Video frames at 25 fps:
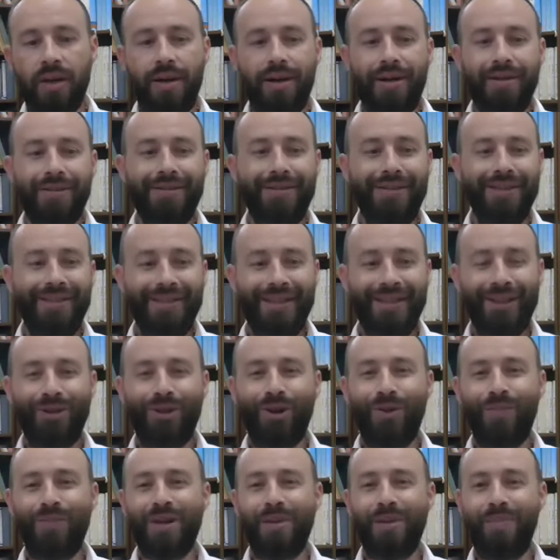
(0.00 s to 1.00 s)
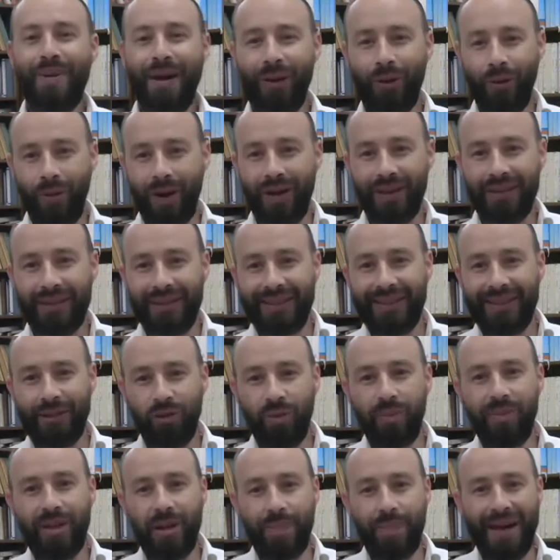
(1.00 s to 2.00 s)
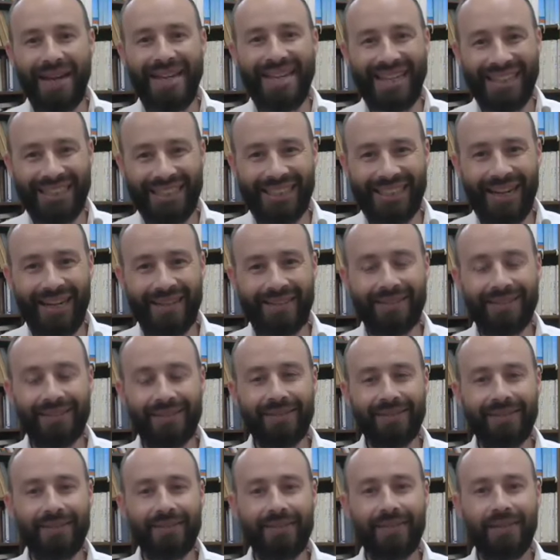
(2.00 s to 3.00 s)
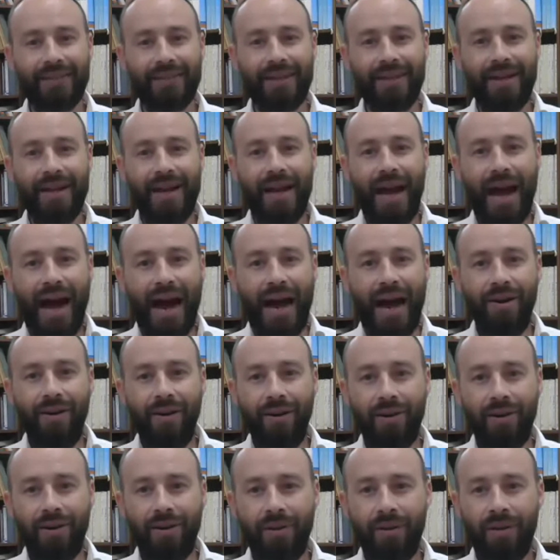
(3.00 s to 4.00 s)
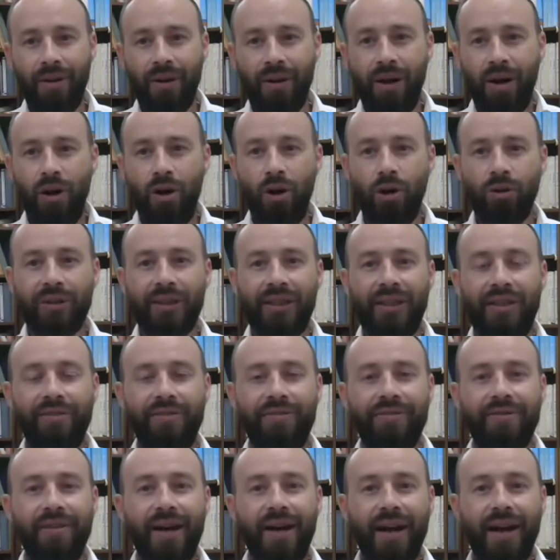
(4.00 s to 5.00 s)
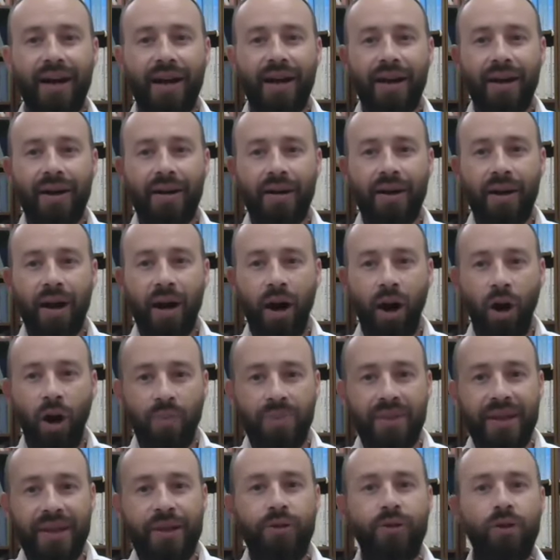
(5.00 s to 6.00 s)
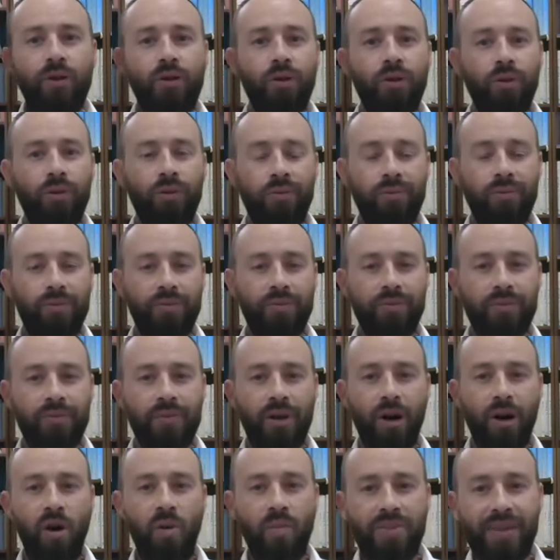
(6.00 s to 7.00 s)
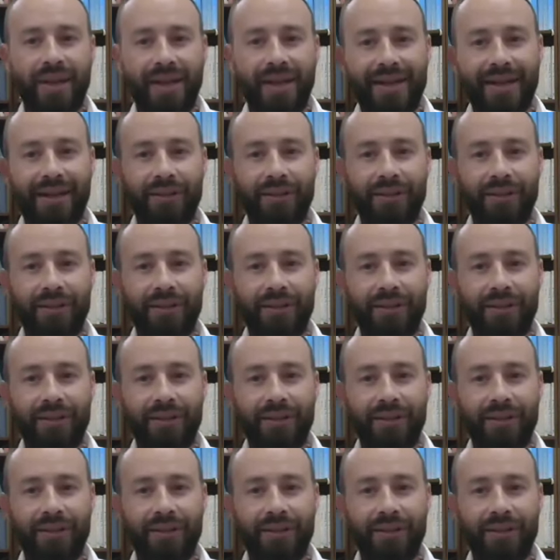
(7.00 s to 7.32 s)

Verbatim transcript: si cet homme n'est pas droit, si cet homme n'est pas yachar, alors, lorsqu'il va emmener de l'eau, emmener de la